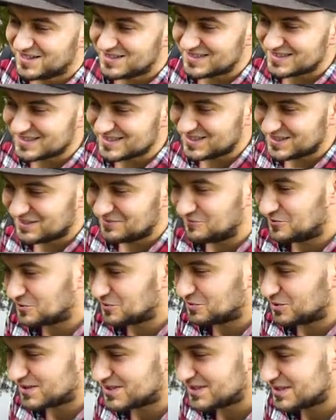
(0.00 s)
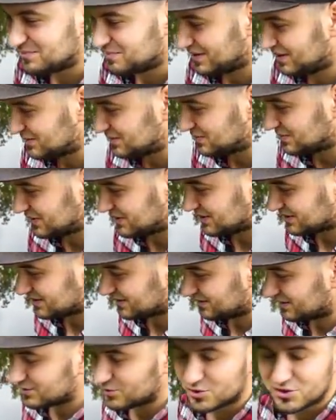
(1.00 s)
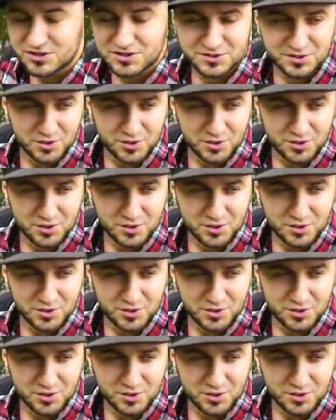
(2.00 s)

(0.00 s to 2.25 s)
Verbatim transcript: и сказал, я в воду больше не полезу. Мне, честно говоря, тоже